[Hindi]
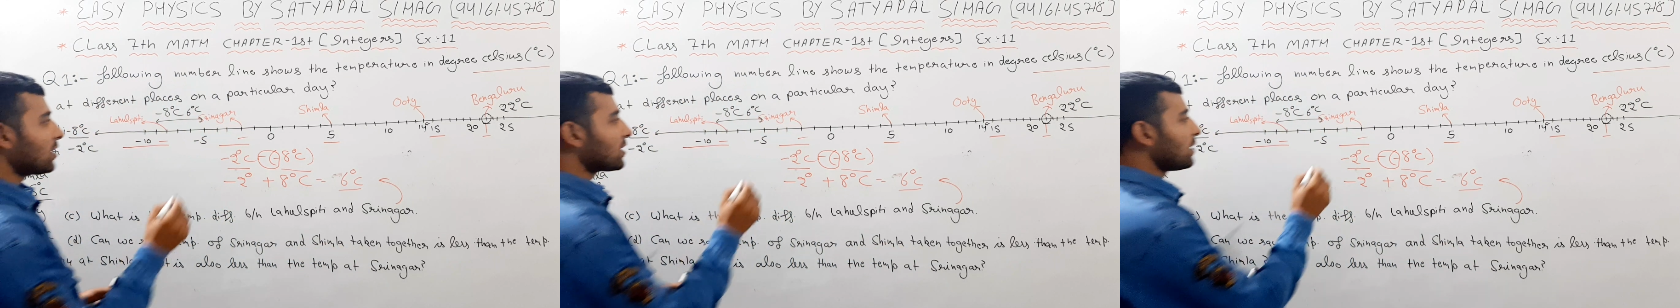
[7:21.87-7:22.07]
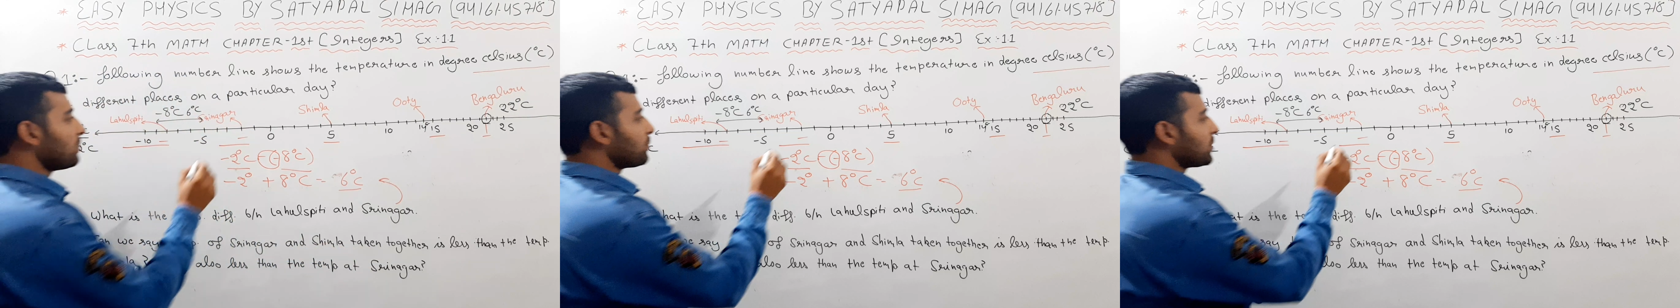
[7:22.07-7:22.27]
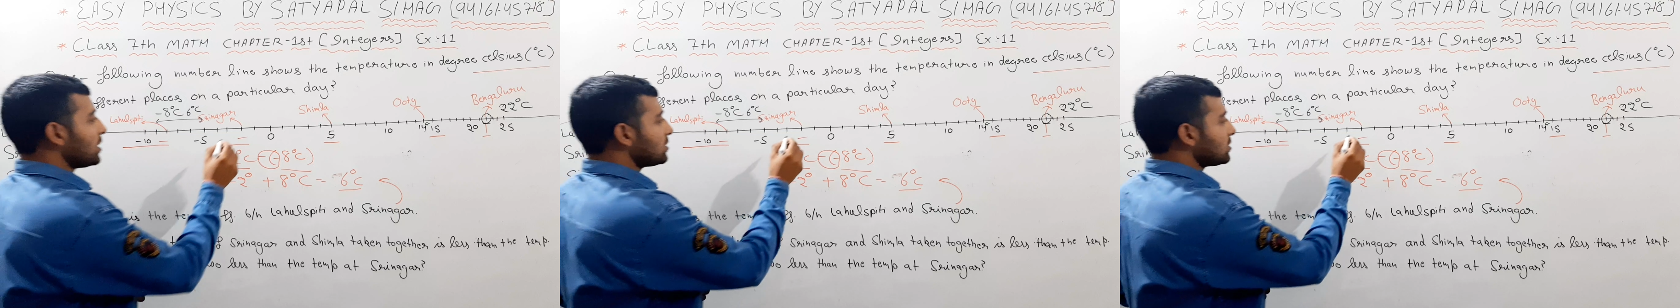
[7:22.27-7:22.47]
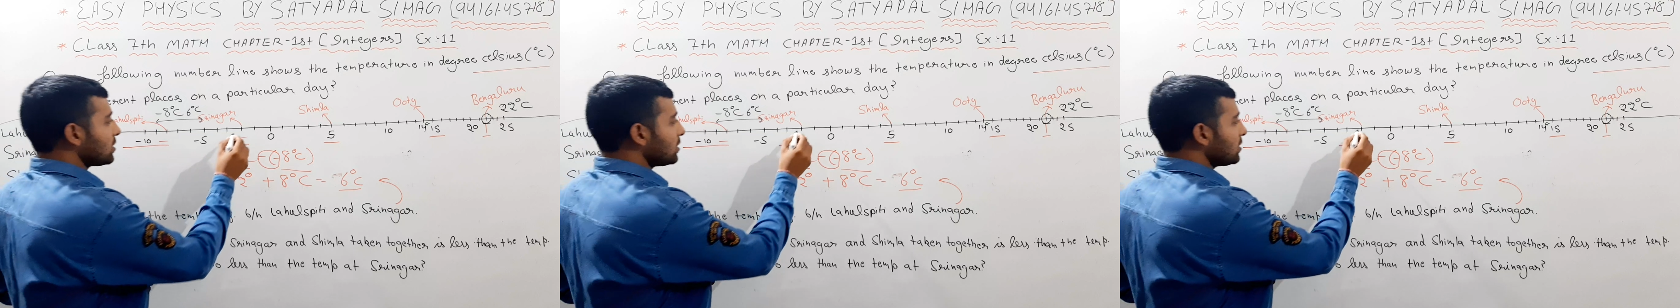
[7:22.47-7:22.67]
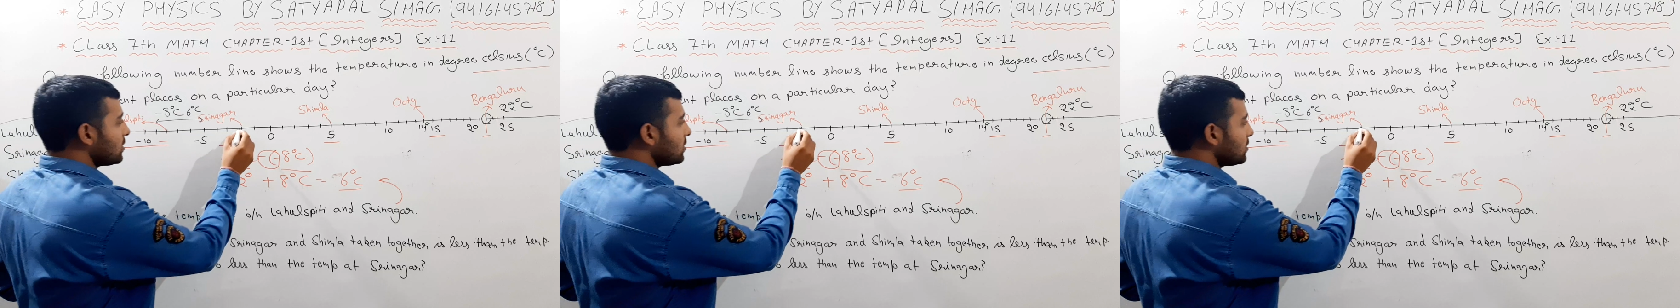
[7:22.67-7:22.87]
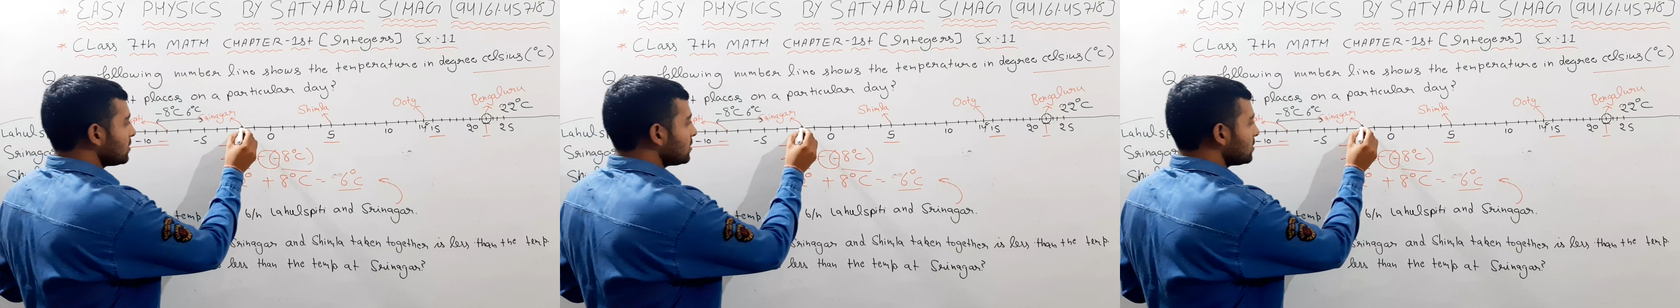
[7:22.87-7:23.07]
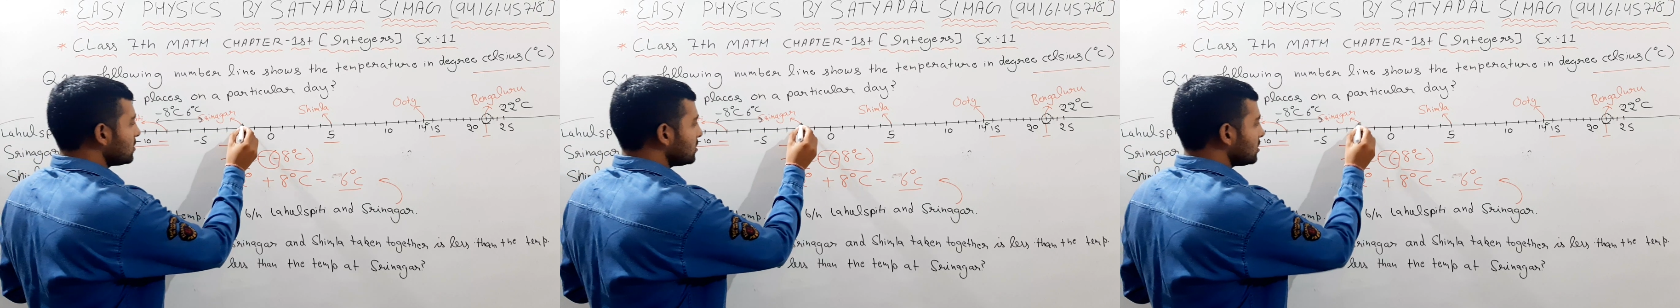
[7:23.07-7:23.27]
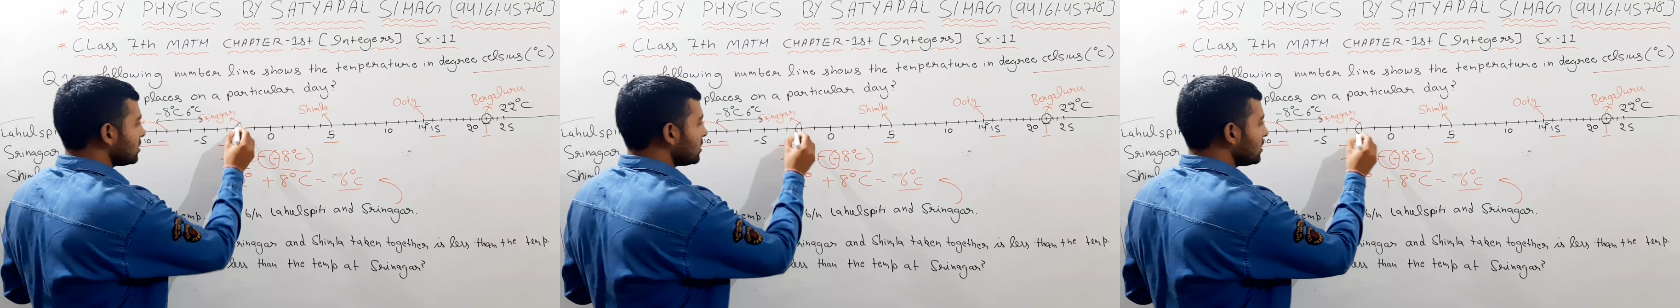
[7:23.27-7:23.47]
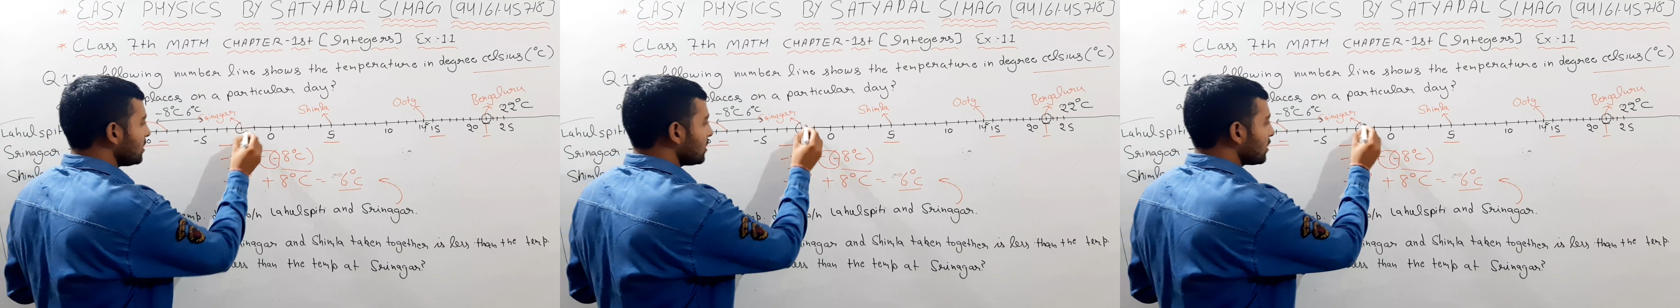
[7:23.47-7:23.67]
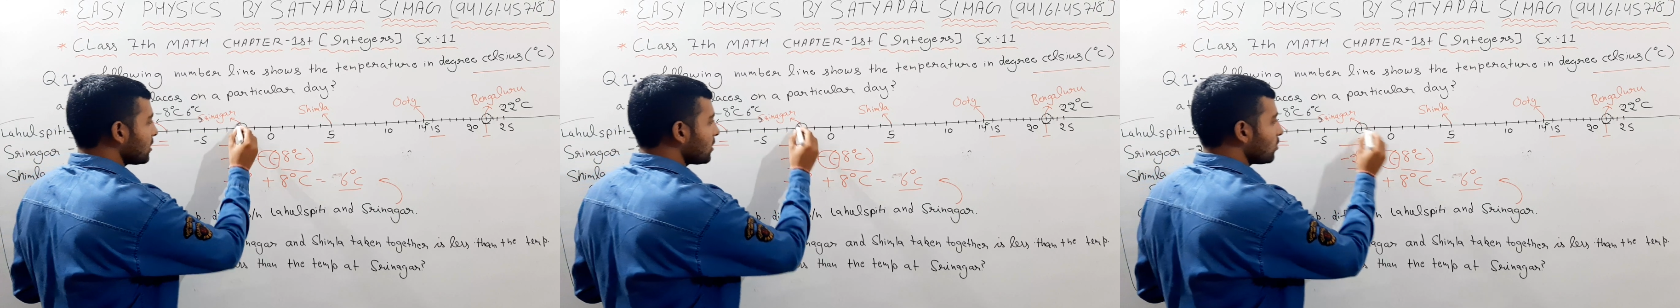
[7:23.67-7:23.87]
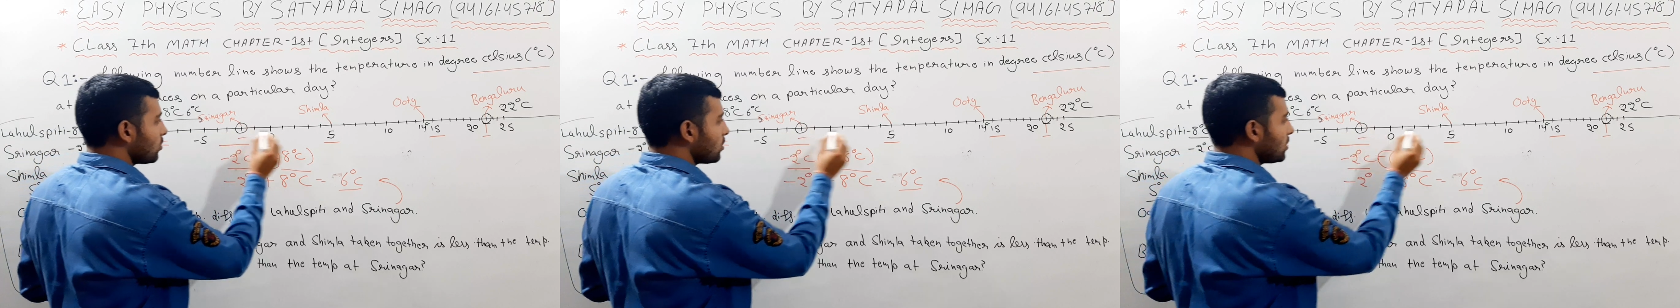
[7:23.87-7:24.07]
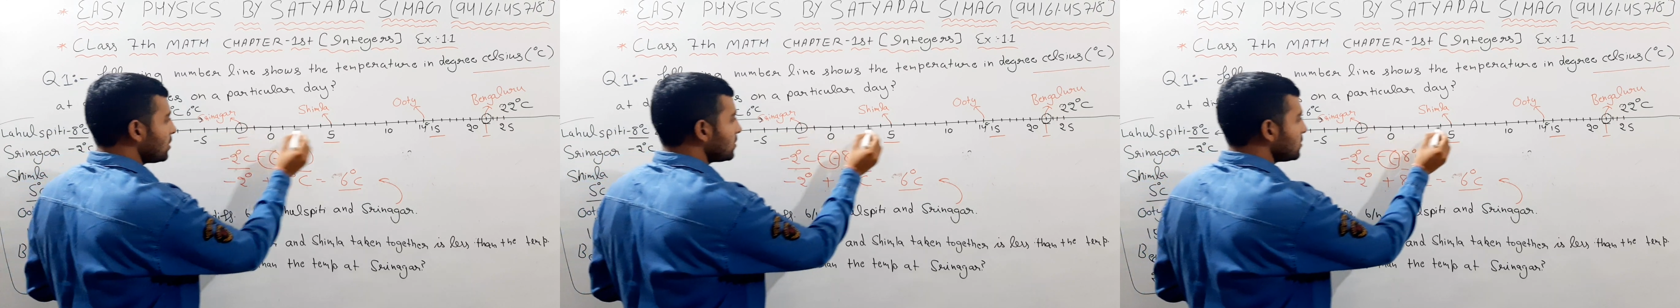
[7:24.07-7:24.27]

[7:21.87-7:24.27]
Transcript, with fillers: का टेम्परेचर श्रीनगर और